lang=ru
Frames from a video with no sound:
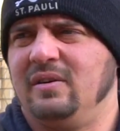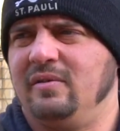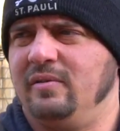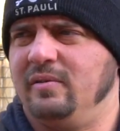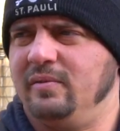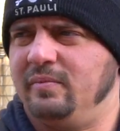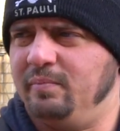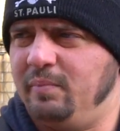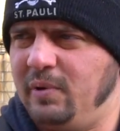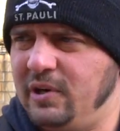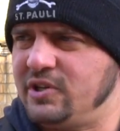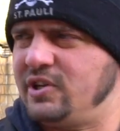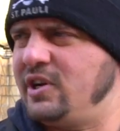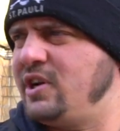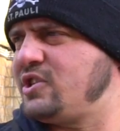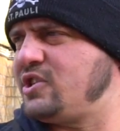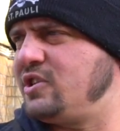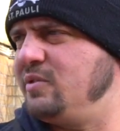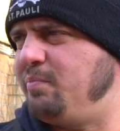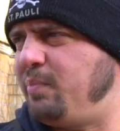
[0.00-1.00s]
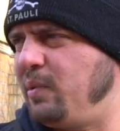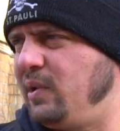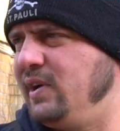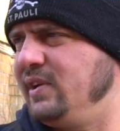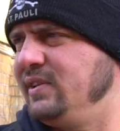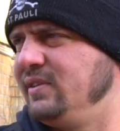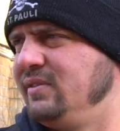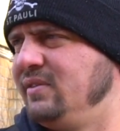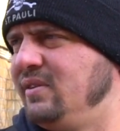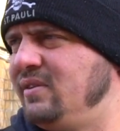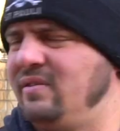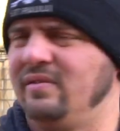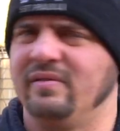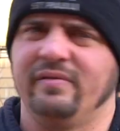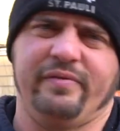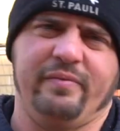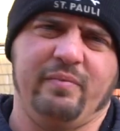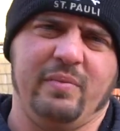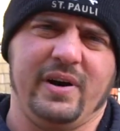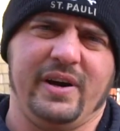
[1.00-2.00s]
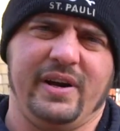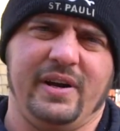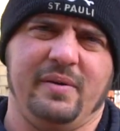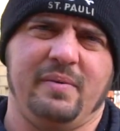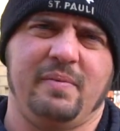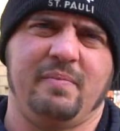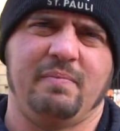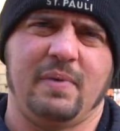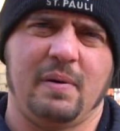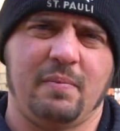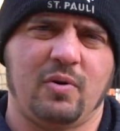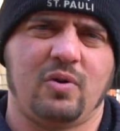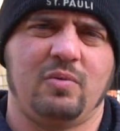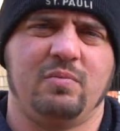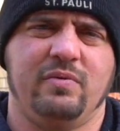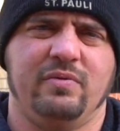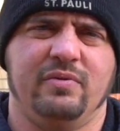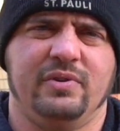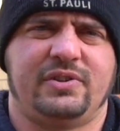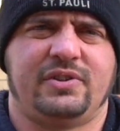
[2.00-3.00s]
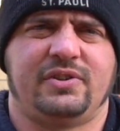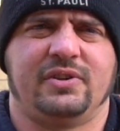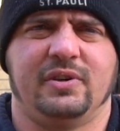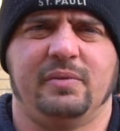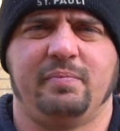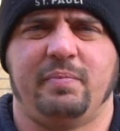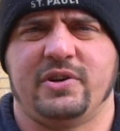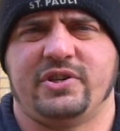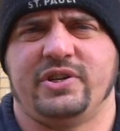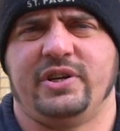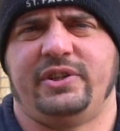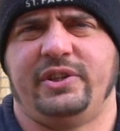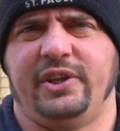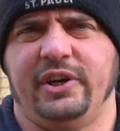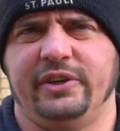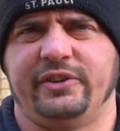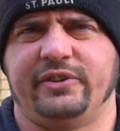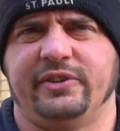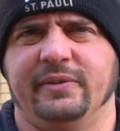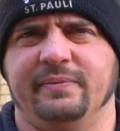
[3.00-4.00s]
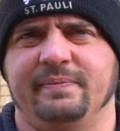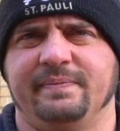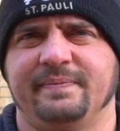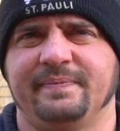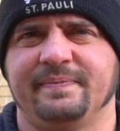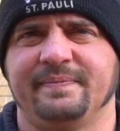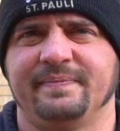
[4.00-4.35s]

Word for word: э, ближайший план в мае попробовать э, пожать 300.